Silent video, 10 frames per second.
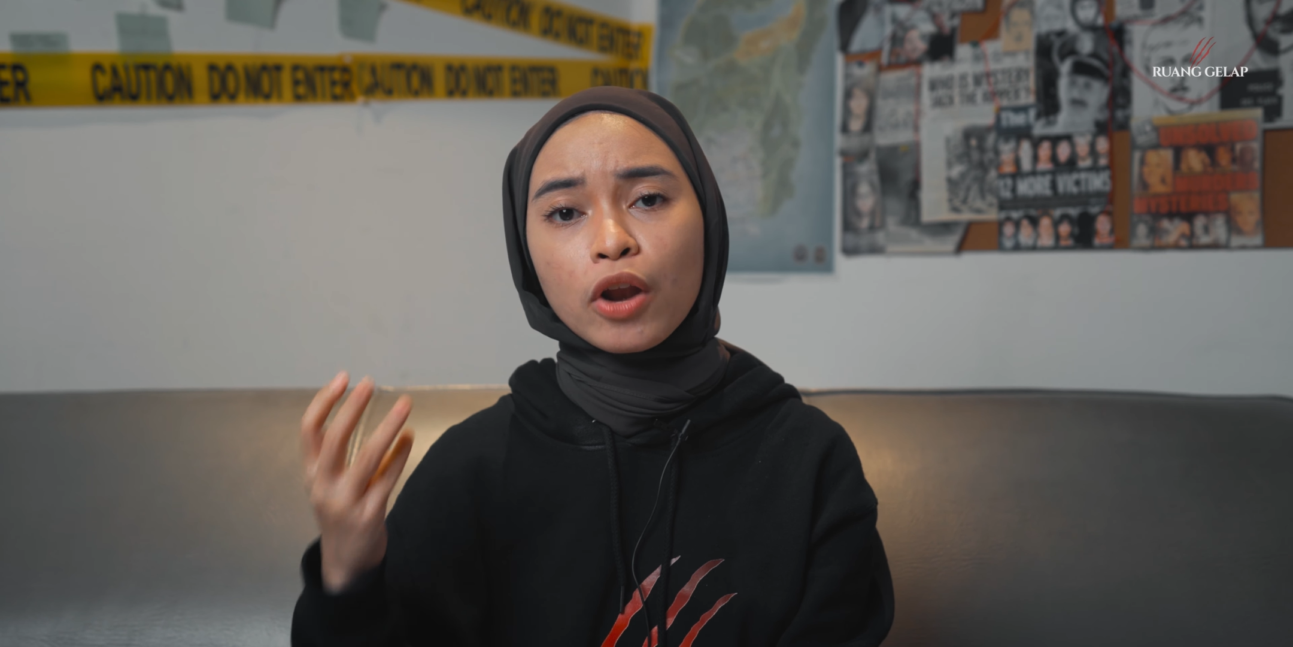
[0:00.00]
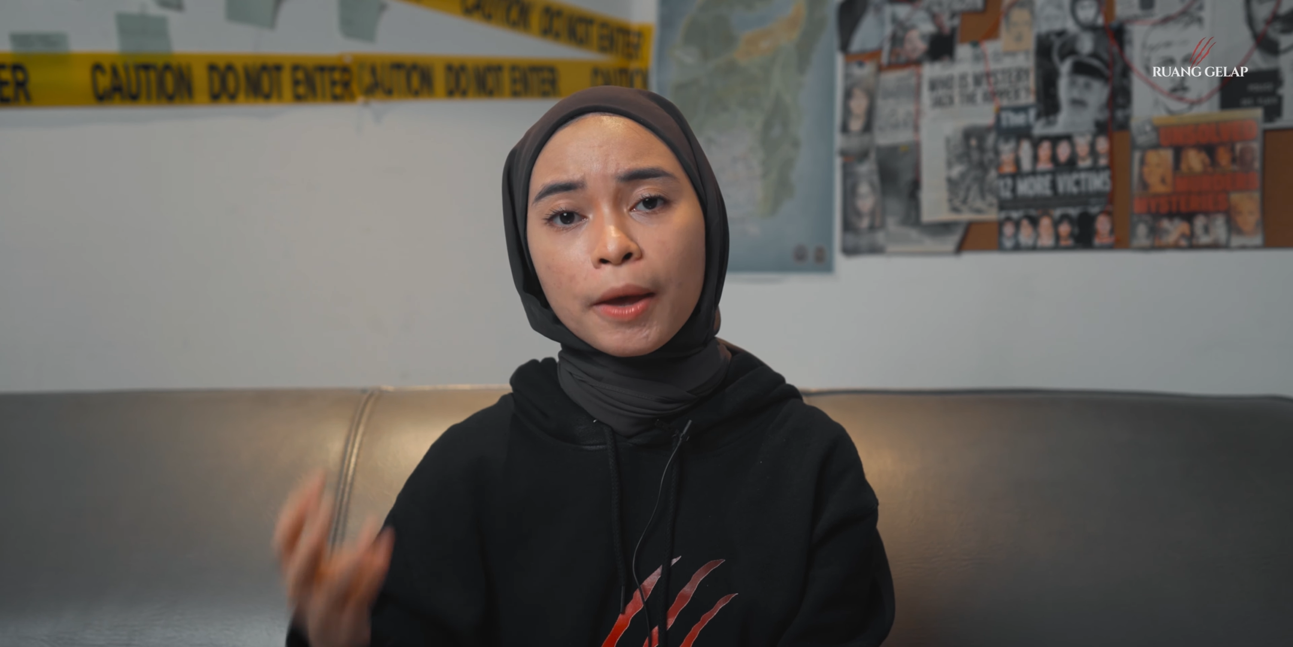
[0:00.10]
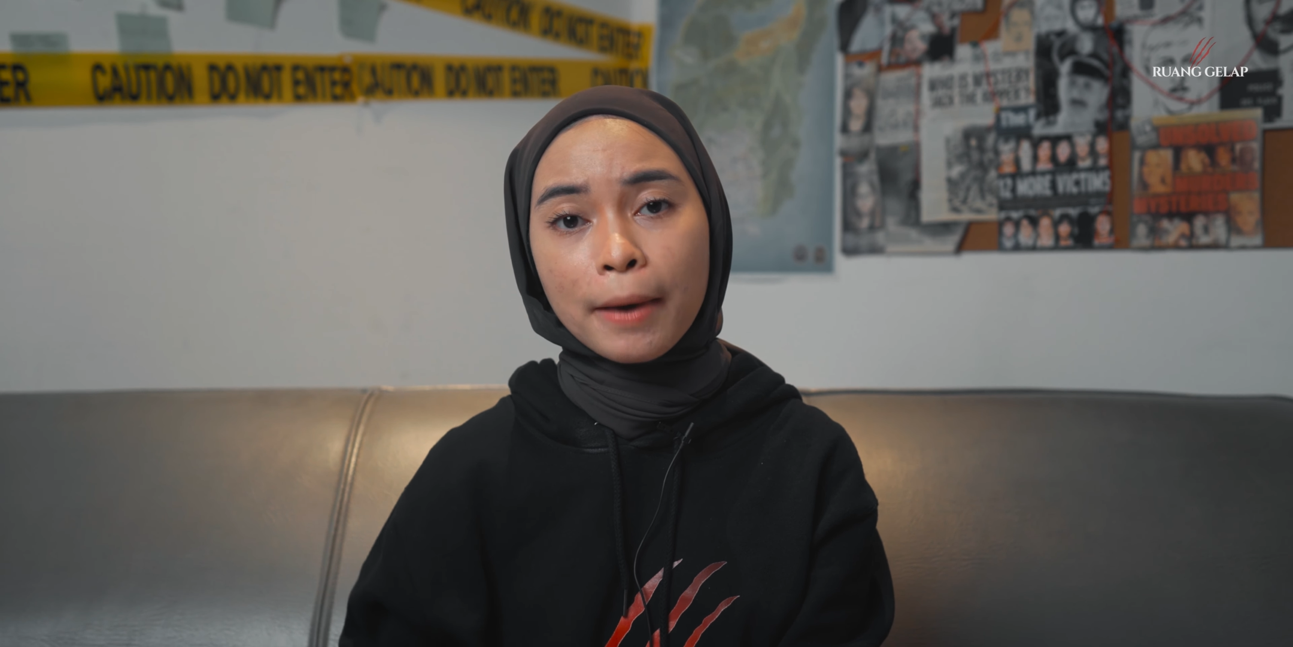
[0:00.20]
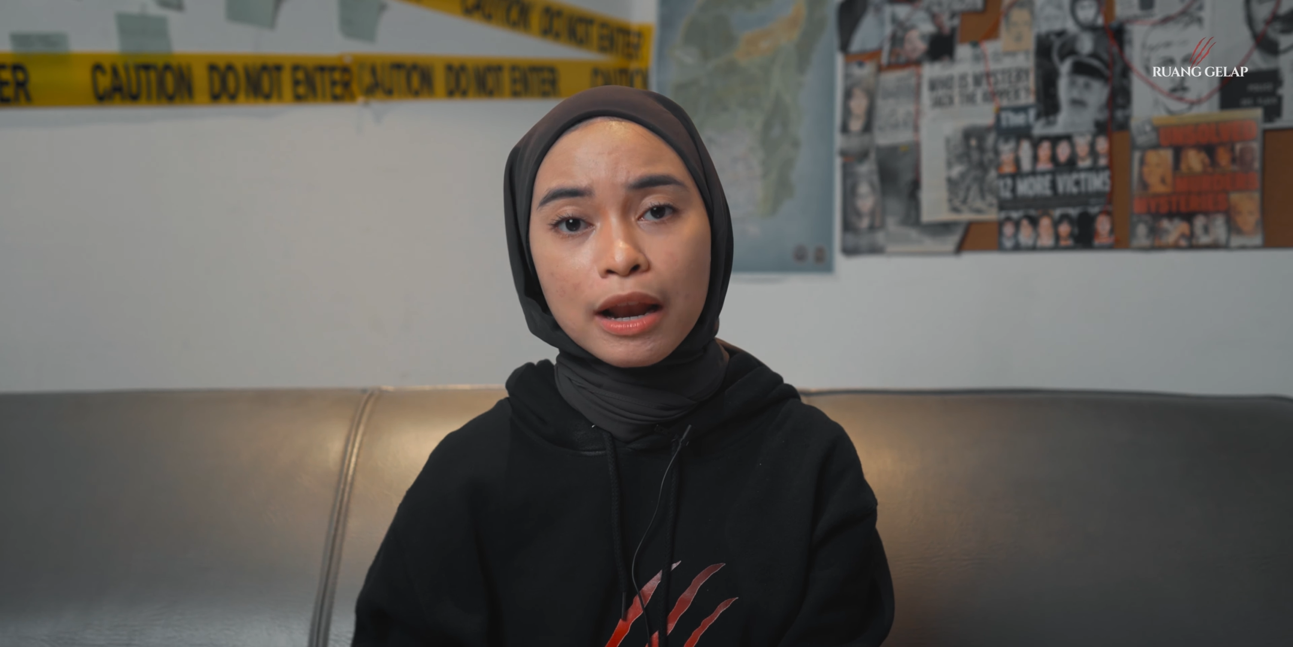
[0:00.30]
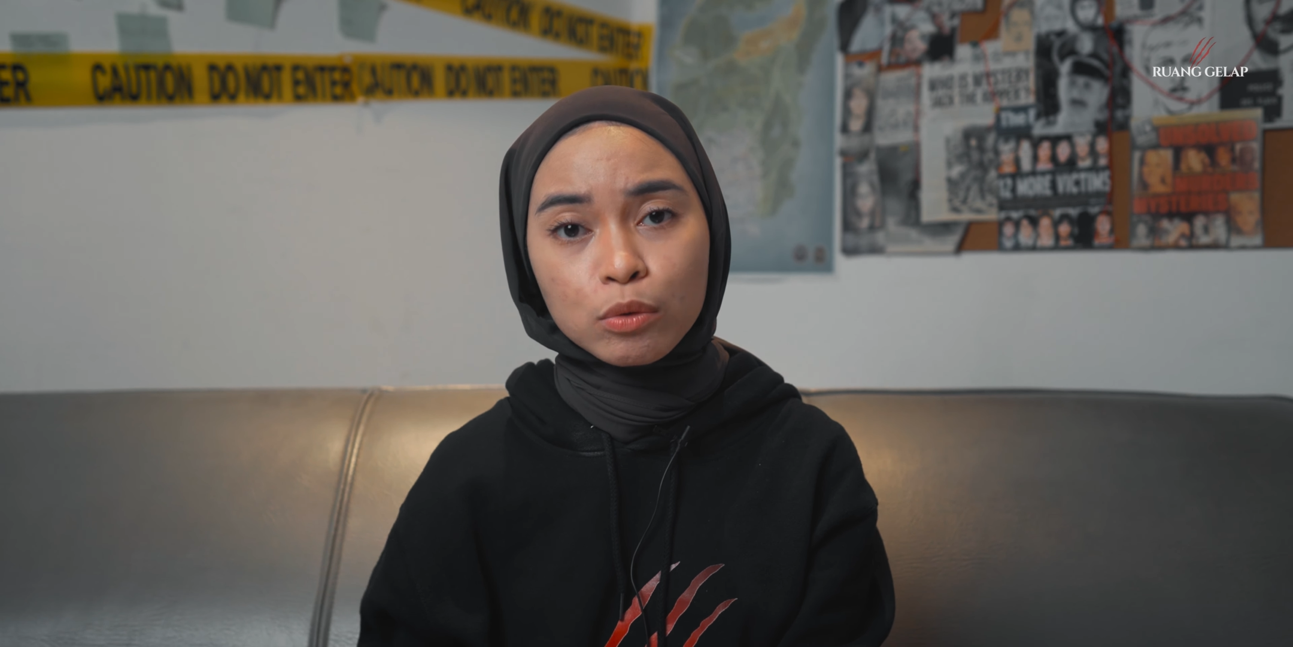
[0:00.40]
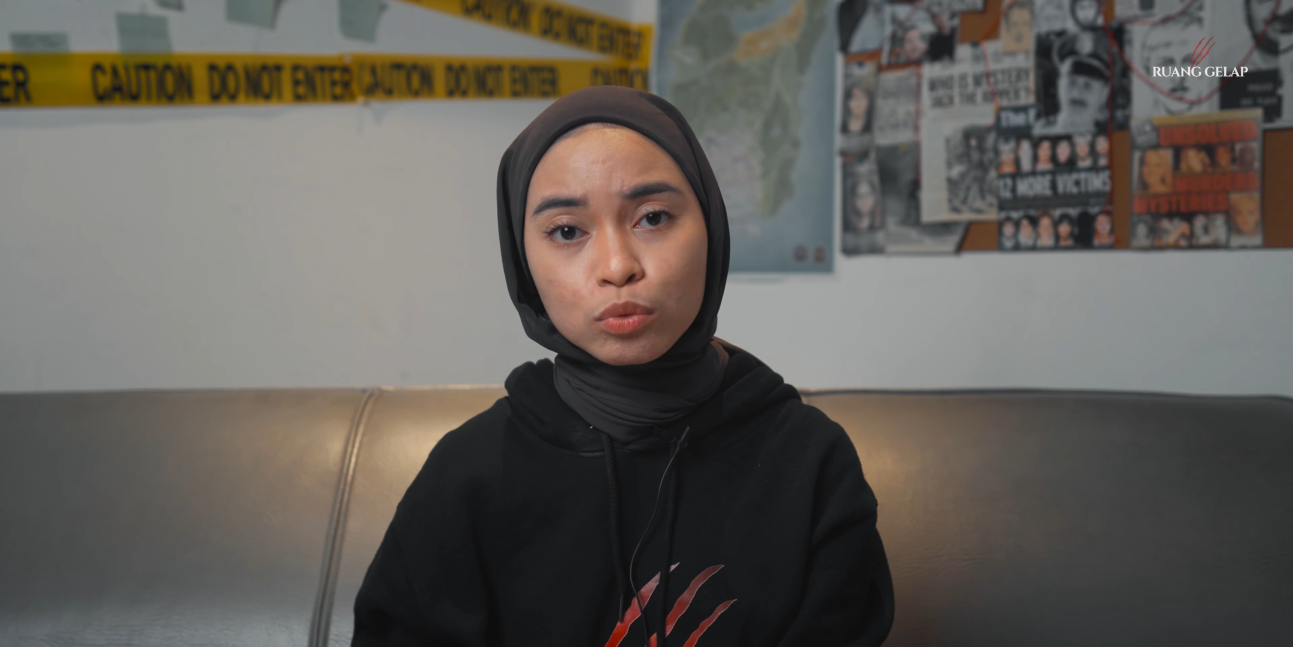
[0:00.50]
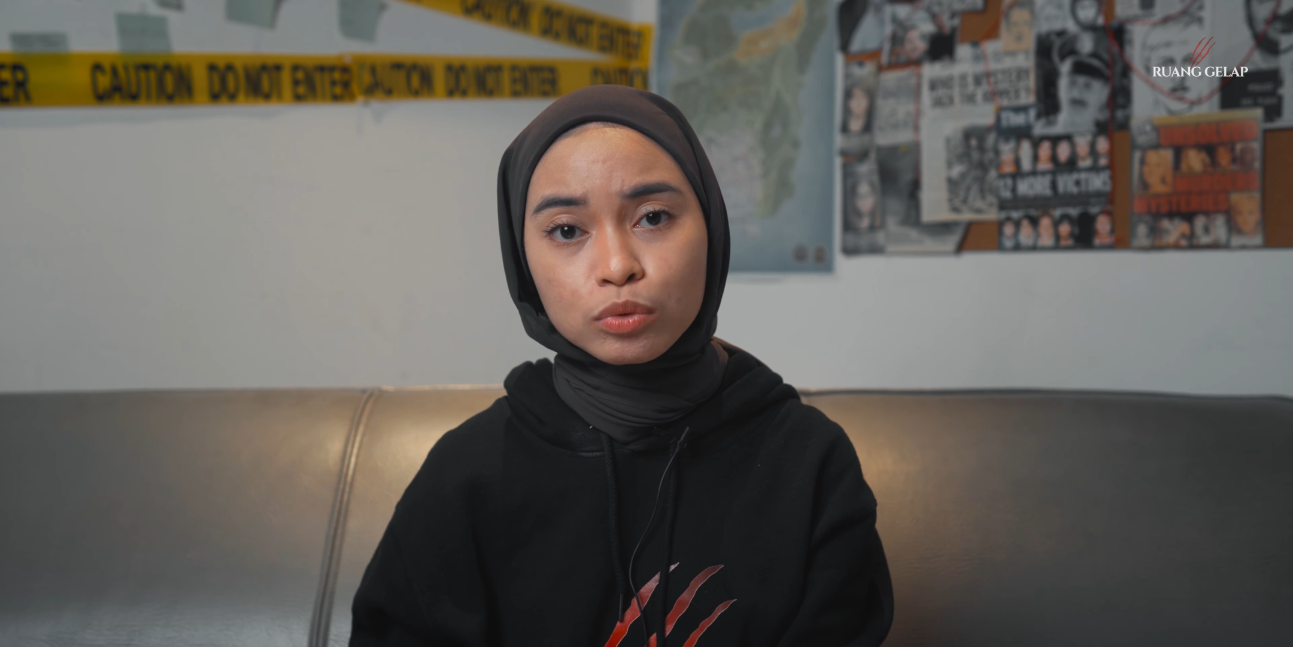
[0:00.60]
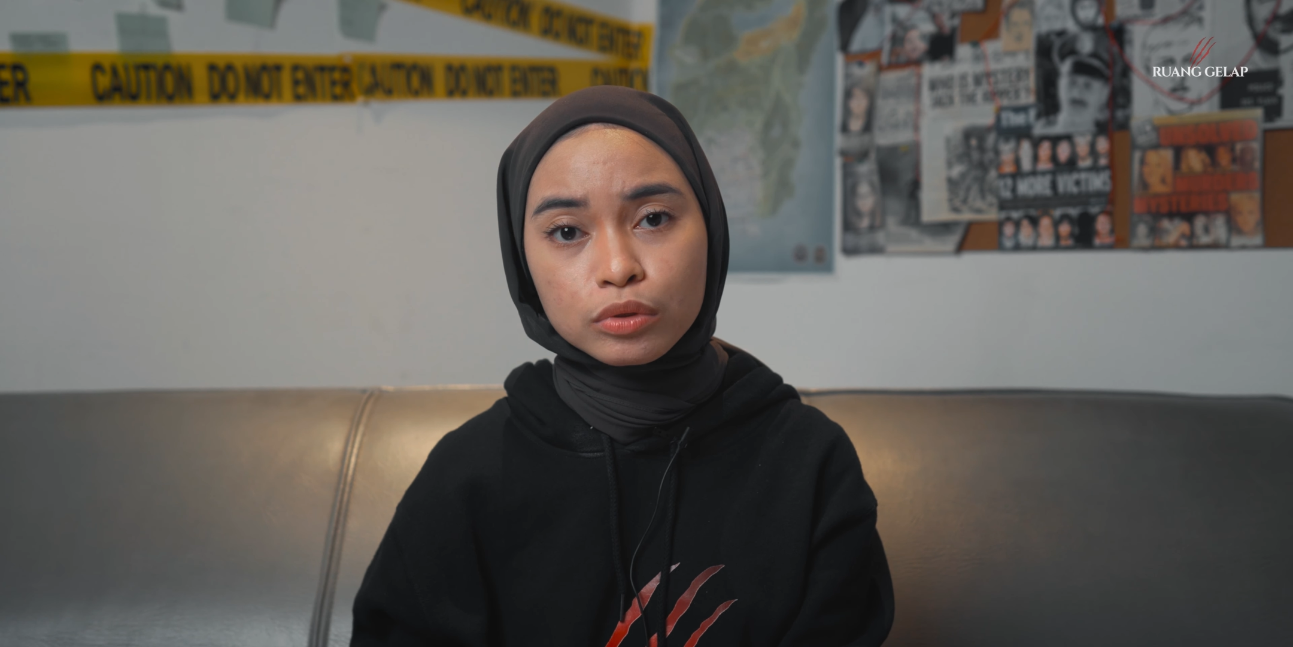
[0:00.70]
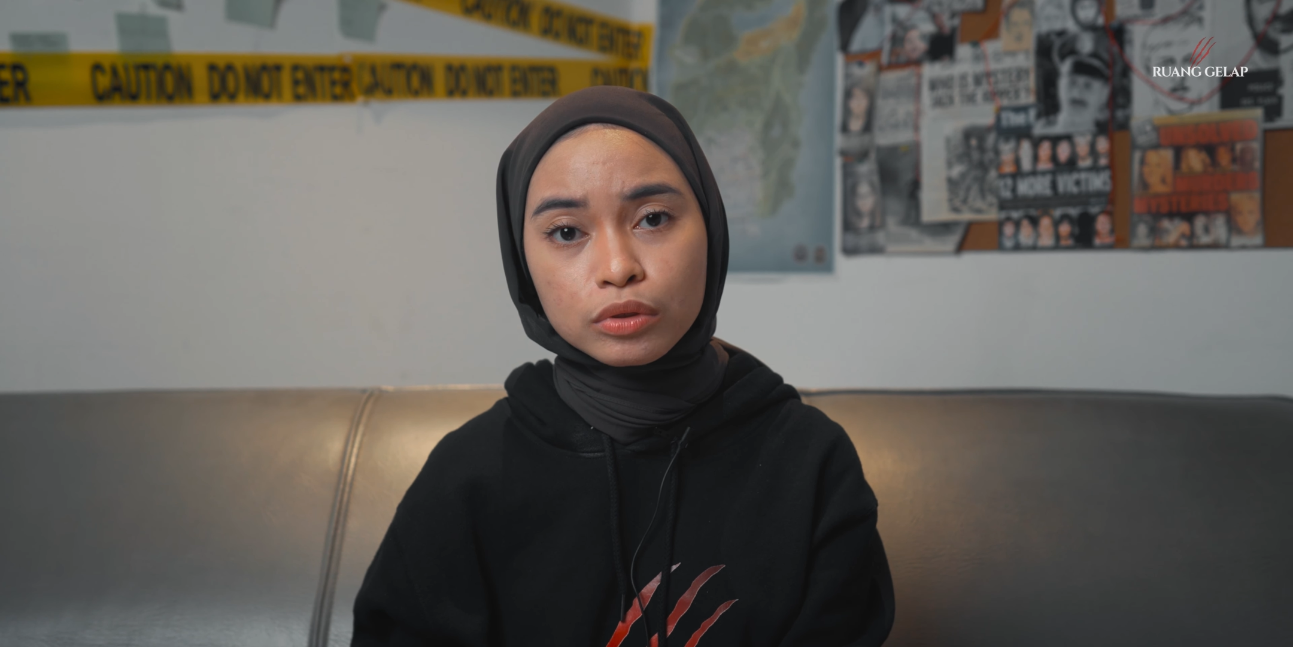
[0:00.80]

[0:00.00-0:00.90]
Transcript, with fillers: oleh palu.